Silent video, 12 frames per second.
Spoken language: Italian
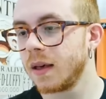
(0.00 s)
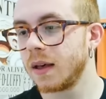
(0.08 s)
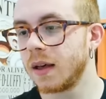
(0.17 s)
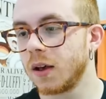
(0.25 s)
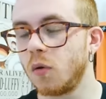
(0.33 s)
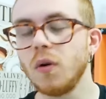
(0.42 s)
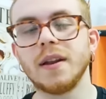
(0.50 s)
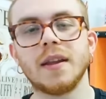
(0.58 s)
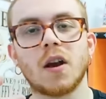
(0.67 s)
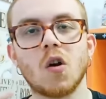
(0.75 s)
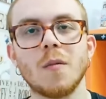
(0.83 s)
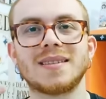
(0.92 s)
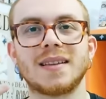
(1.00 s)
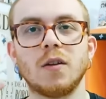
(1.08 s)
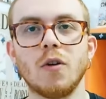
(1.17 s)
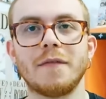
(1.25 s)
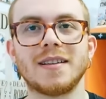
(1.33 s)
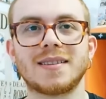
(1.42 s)
Eh, quindi è come se
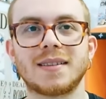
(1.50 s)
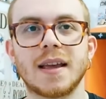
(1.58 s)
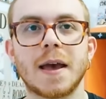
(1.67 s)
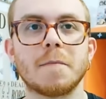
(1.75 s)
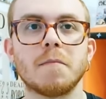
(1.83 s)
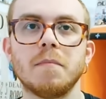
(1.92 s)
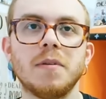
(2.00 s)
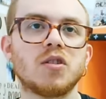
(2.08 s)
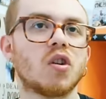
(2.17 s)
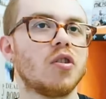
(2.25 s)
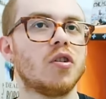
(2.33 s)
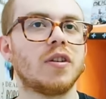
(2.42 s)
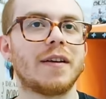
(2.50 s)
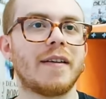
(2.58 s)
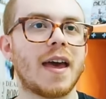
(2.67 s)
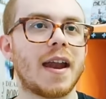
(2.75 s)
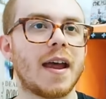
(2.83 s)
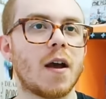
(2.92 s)
lui avesse bisogno di
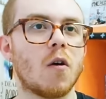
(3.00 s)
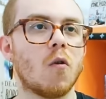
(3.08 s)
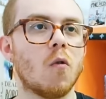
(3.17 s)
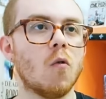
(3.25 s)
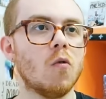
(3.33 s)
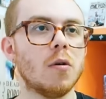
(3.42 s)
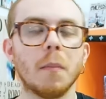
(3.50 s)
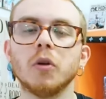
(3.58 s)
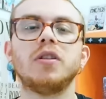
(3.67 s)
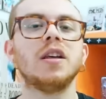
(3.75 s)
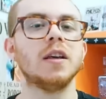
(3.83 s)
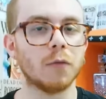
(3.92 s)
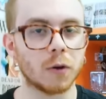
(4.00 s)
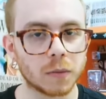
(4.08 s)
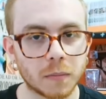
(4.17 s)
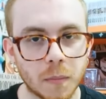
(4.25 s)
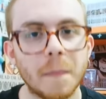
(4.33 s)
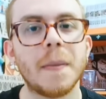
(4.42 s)
avere un
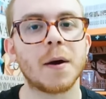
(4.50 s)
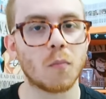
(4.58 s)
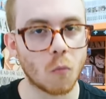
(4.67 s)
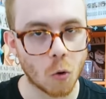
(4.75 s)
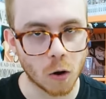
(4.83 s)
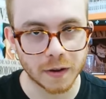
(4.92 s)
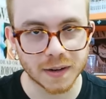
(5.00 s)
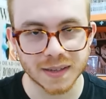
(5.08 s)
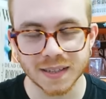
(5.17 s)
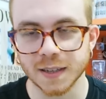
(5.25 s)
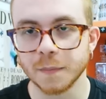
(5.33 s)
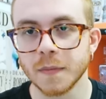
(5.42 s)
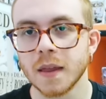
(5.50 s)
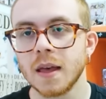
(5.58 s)
motivo per muoversi.